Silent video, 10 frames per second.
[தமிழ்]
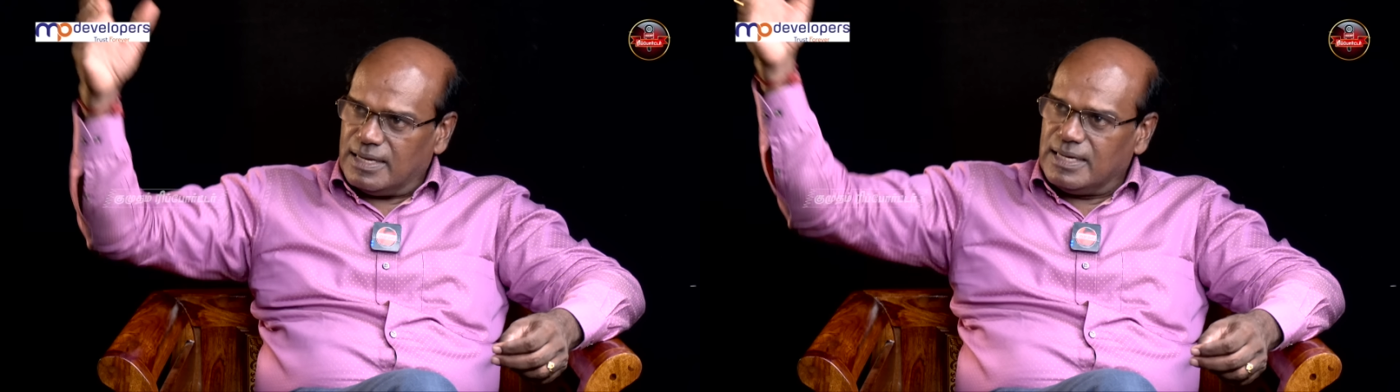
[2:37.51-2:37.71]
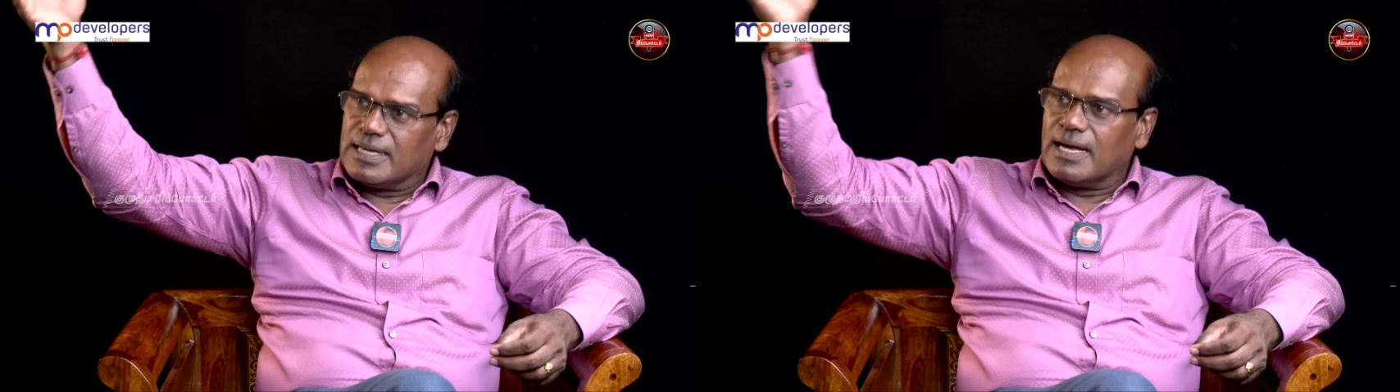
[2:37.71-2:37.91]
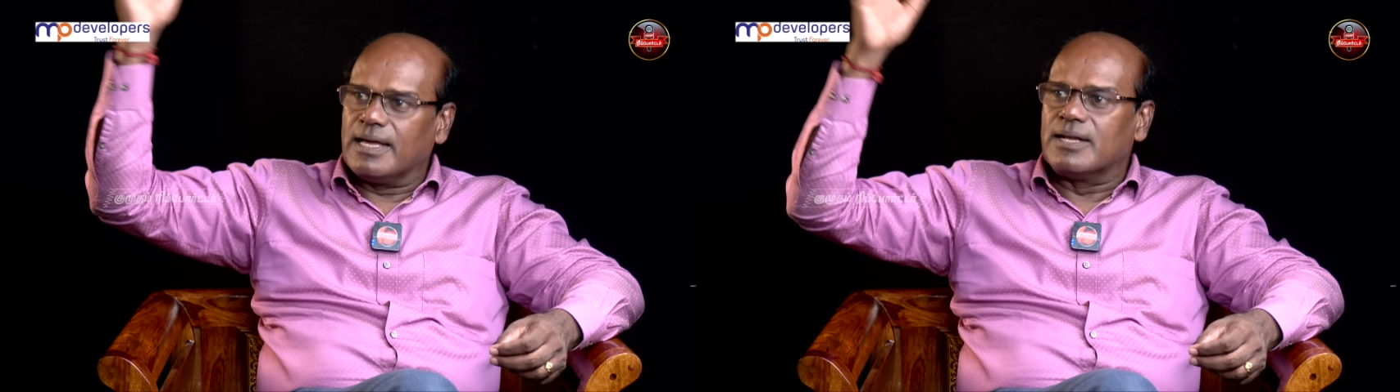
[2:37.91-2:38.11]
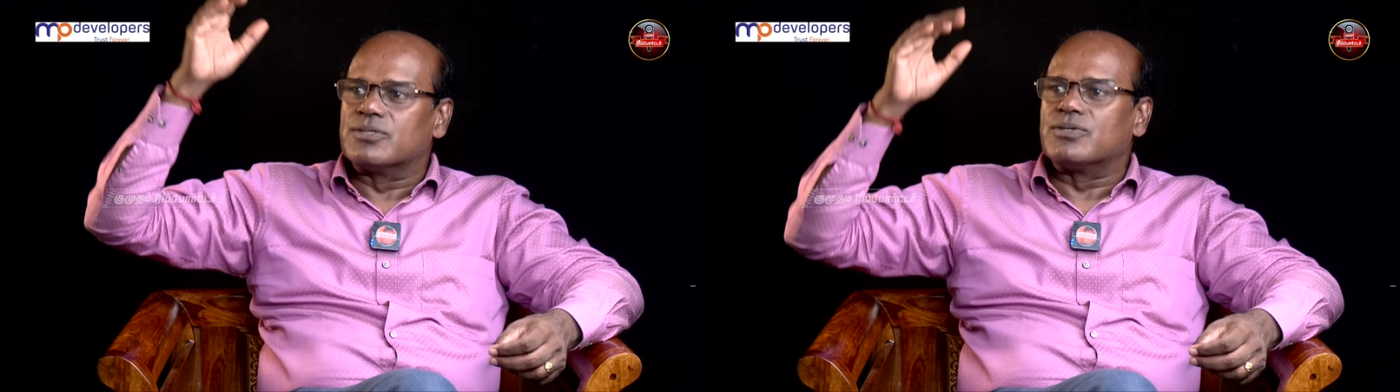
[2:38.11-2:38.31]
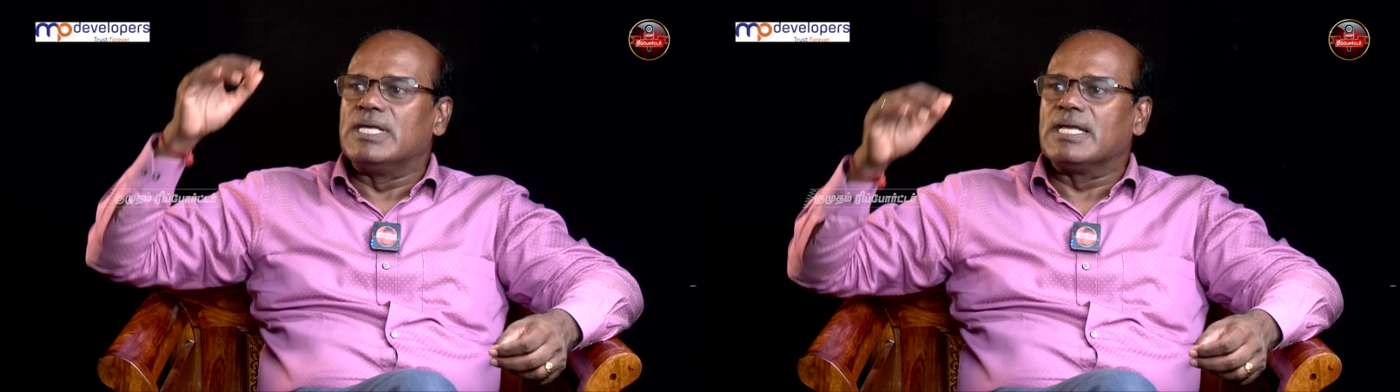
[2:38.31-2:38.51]
நீங்கள் என்ன
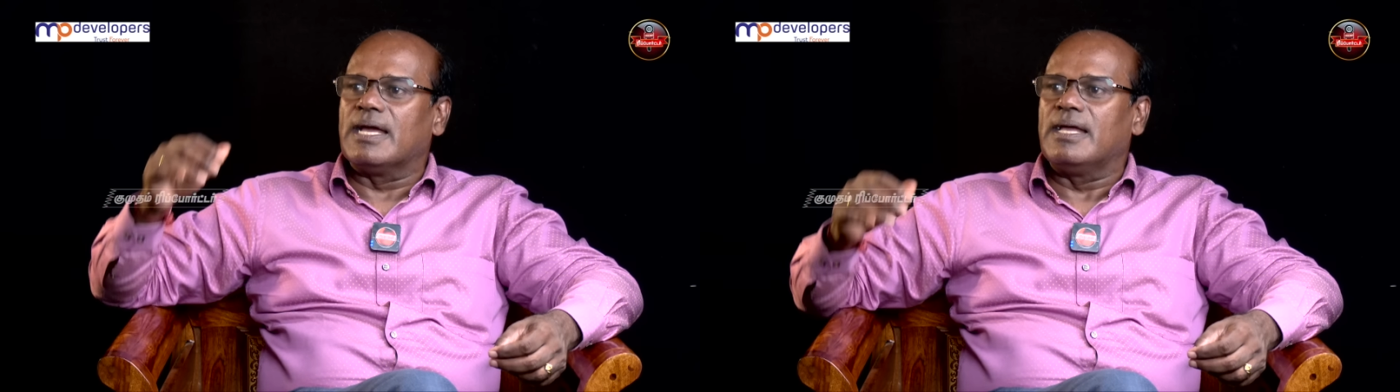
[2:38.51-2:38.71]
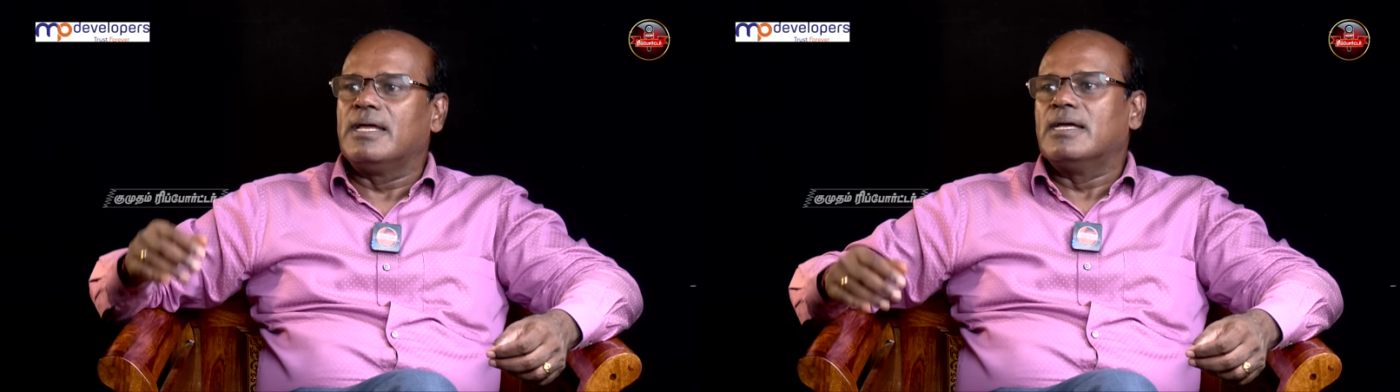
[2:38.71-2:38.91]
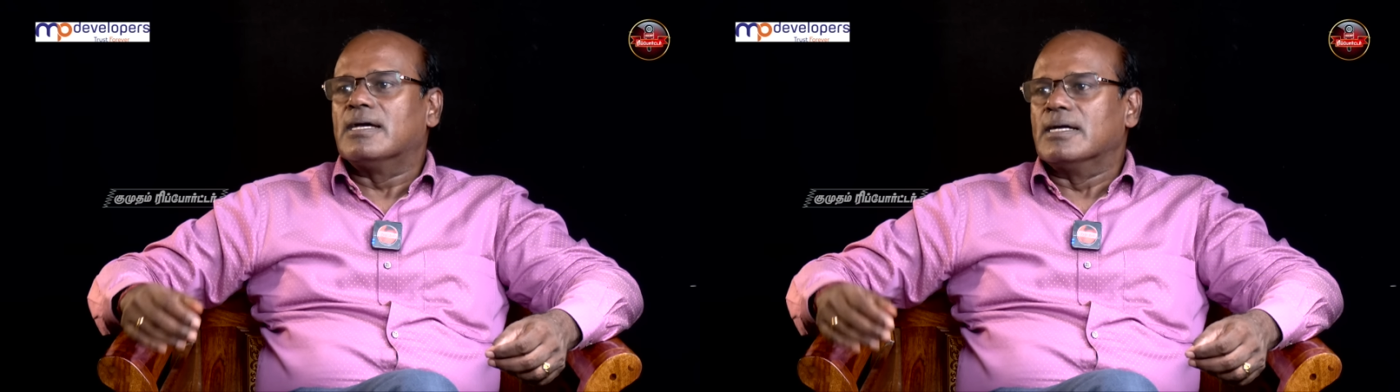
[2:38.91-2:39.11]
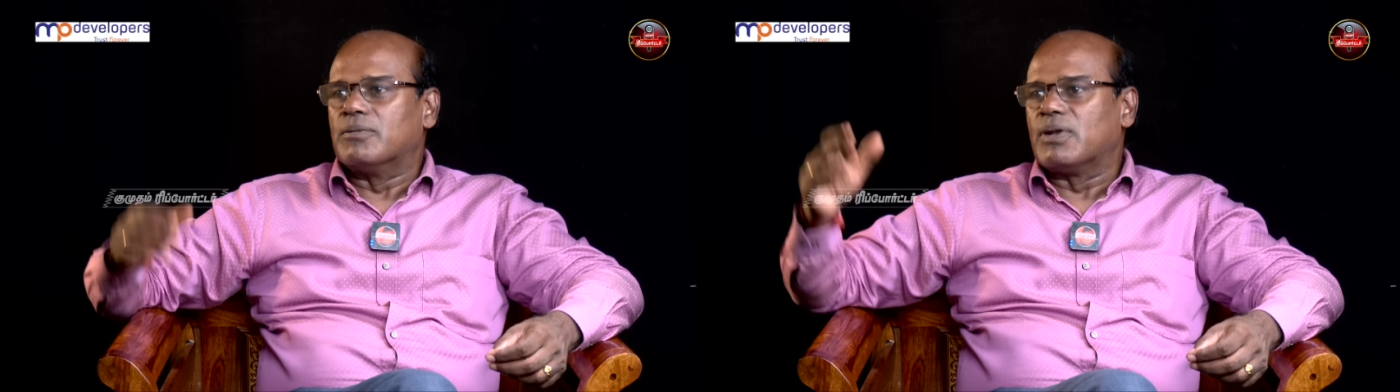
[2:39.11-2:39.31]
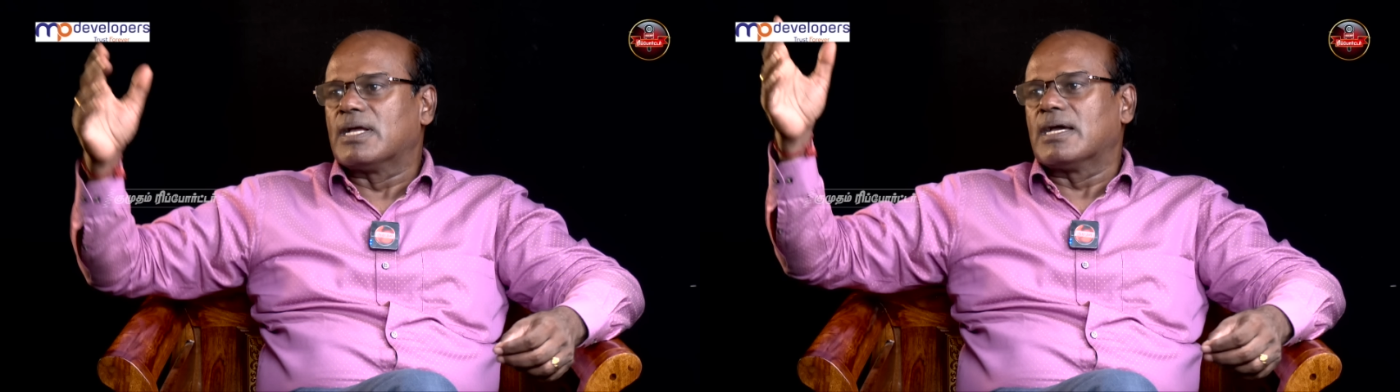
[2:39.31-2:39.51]
சொன்னீங்க
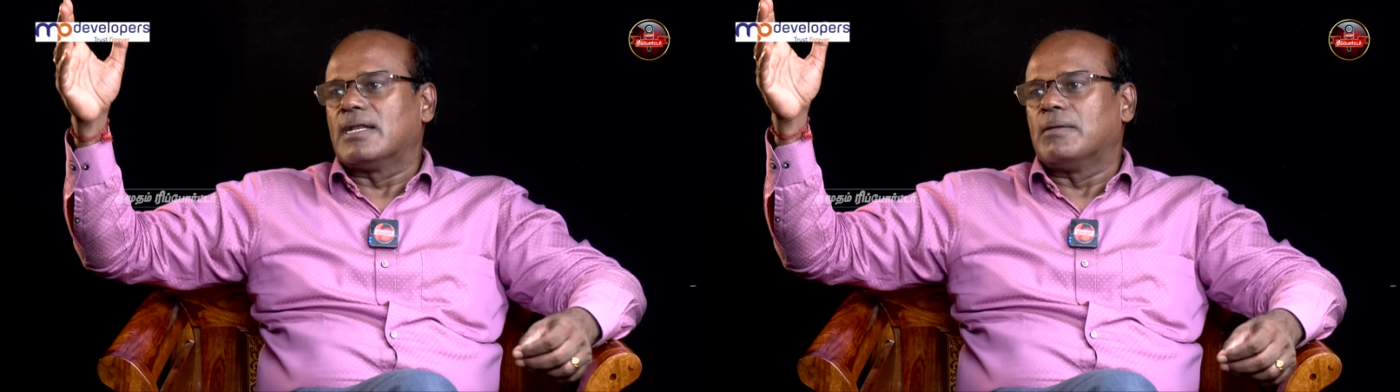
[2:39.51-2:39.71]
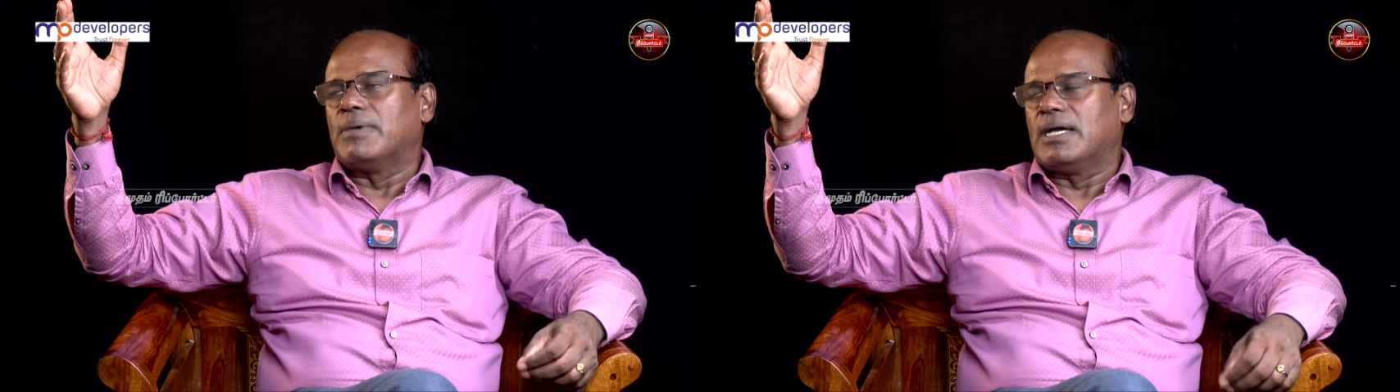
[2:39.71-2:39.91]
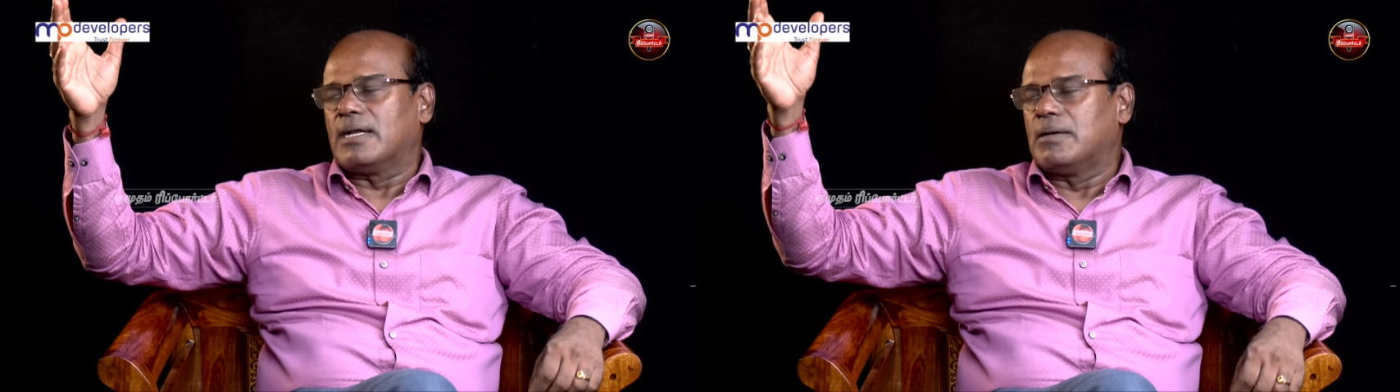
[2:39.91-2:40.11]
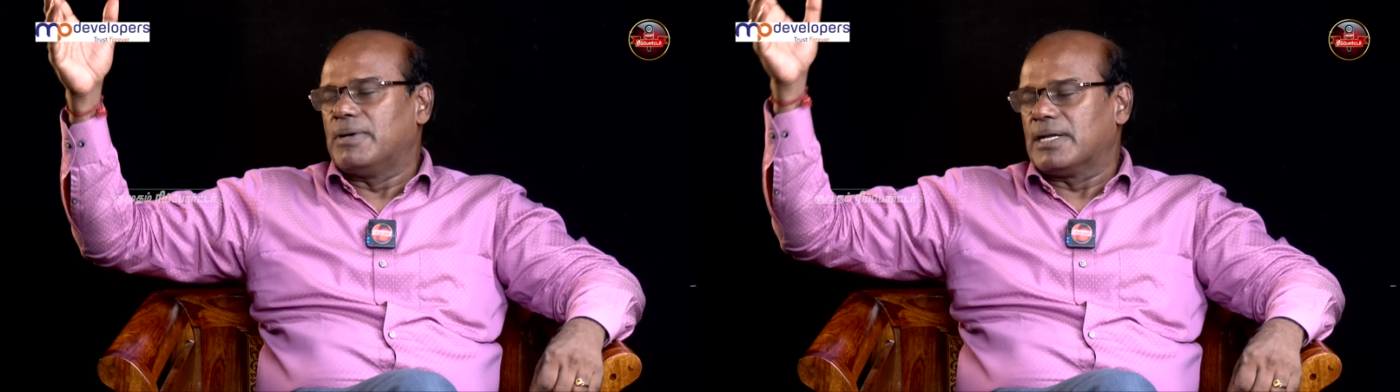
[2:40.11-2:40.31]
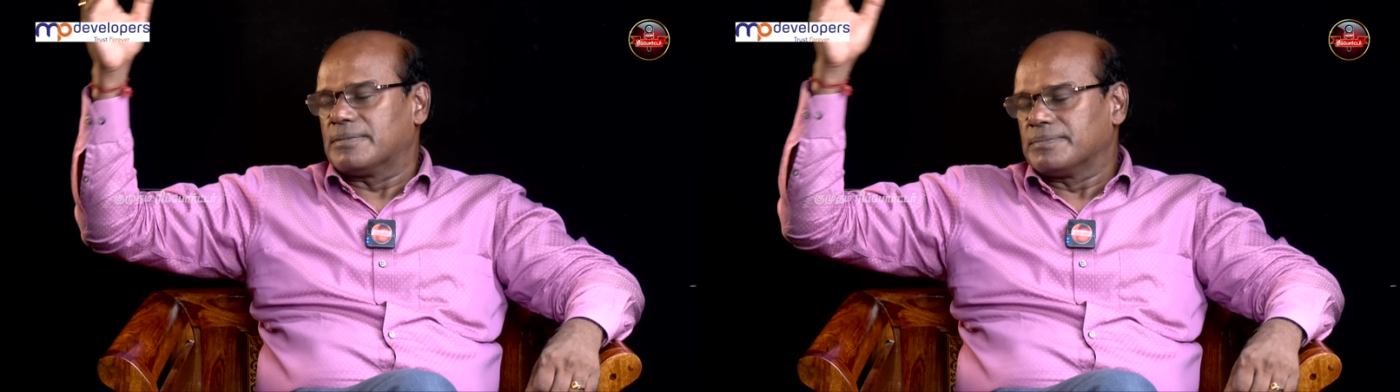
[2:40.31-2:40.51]
இவர் இருக்கார் நம்ம
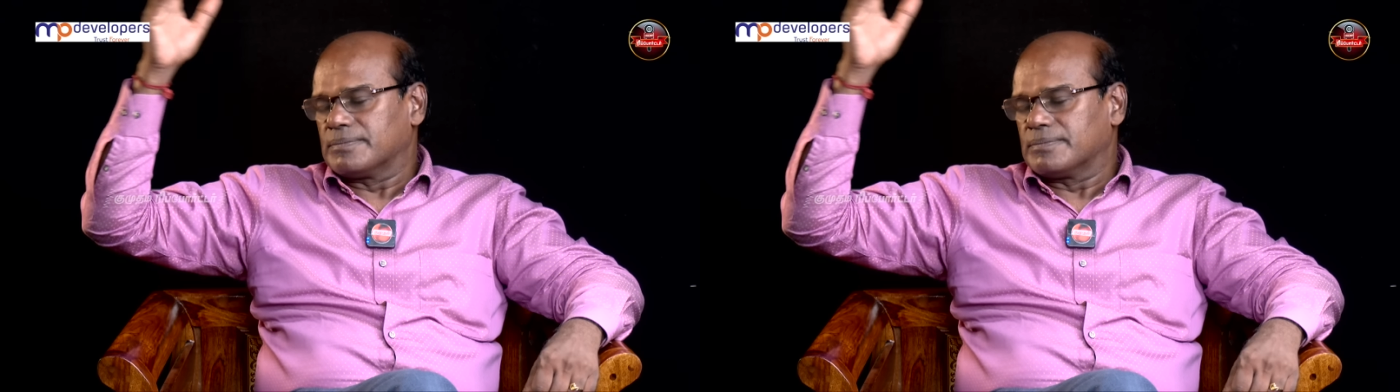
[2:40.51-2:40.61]
நண்பர்